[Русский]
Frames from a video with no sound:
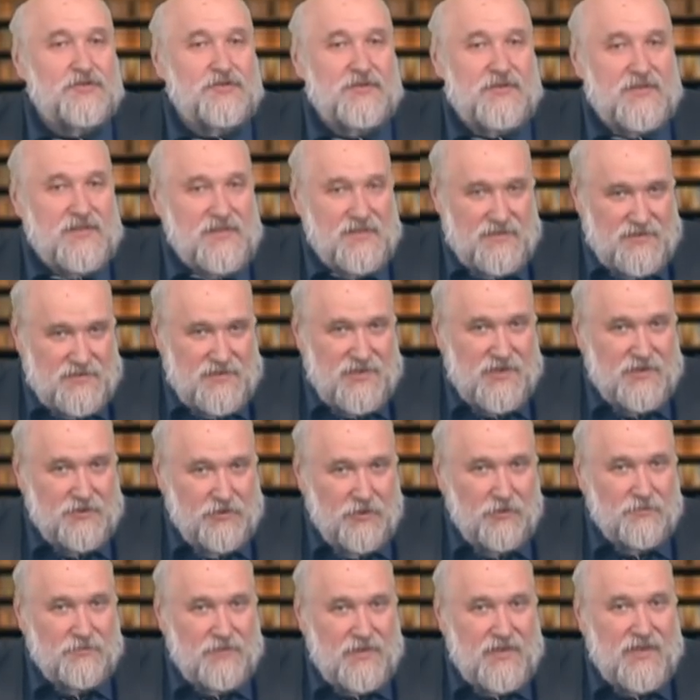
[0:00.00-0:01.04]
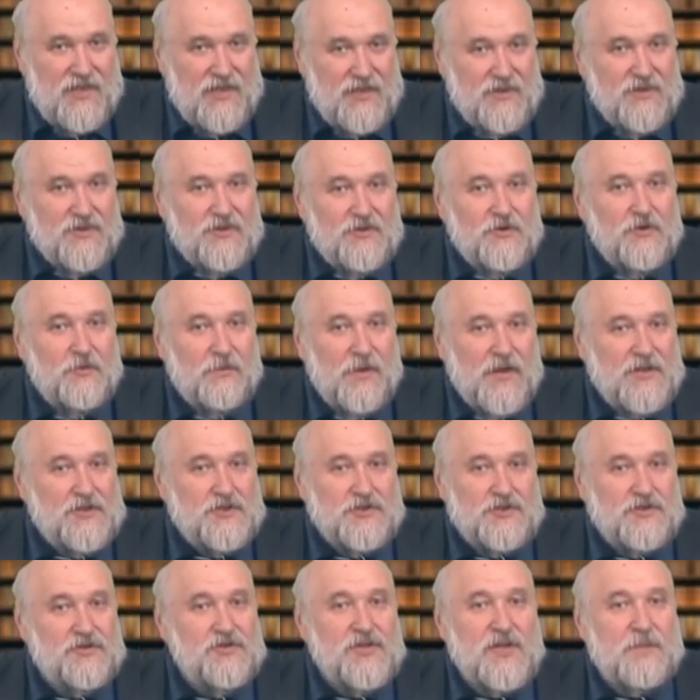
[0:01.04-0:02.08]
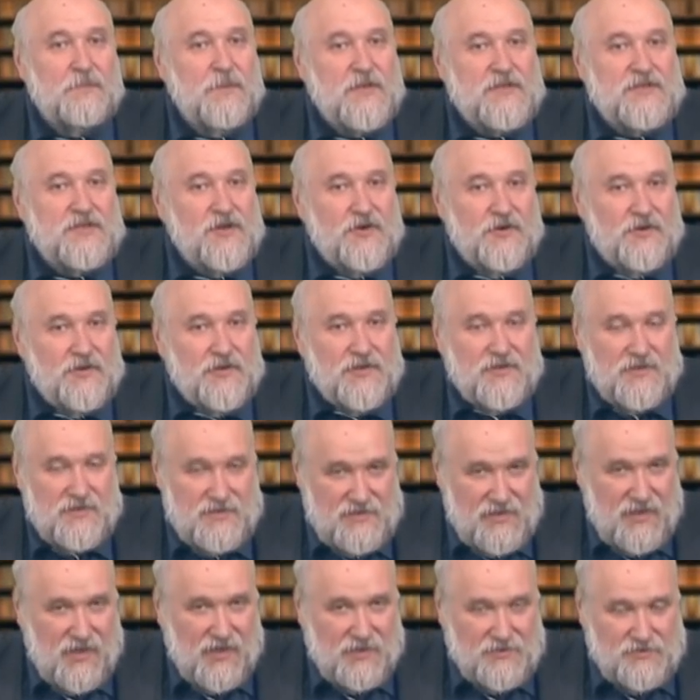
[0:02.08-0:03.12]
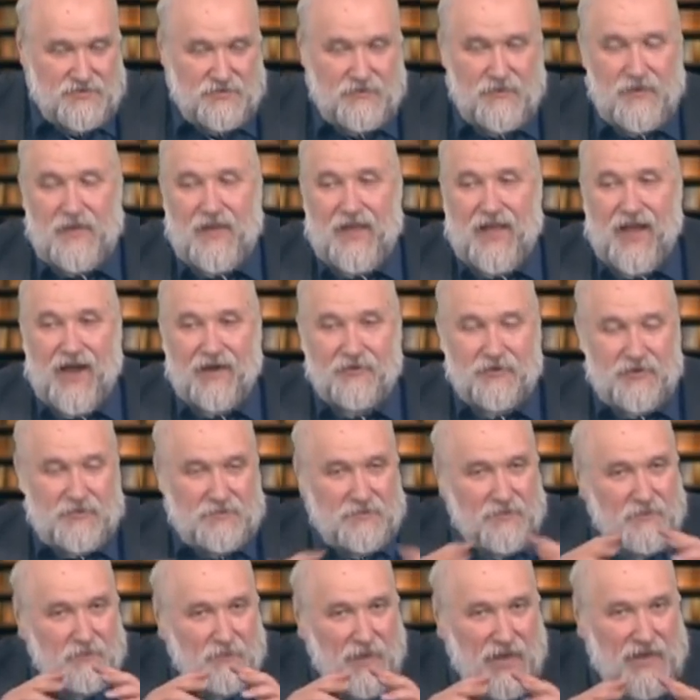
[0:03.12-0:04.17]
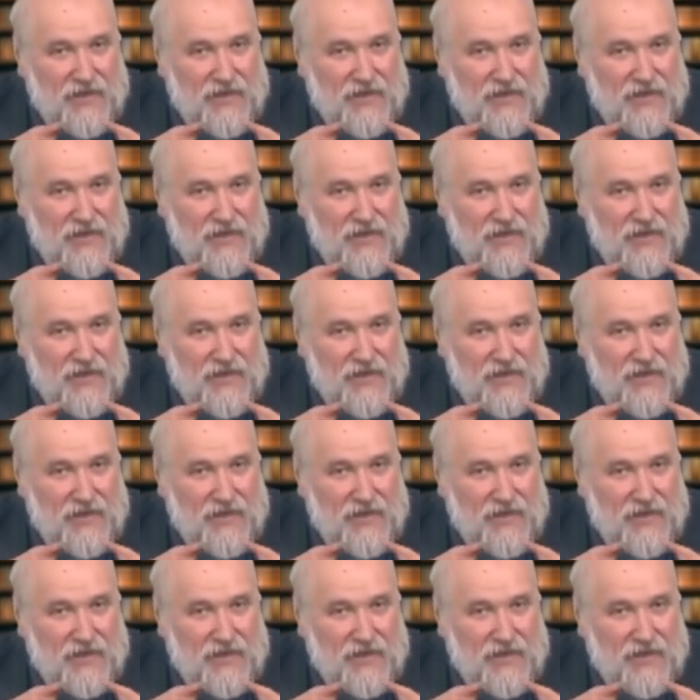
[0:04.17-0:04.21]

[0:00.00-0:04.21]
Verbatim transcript: Всю целиком длинную, большую не построить сразу. А вот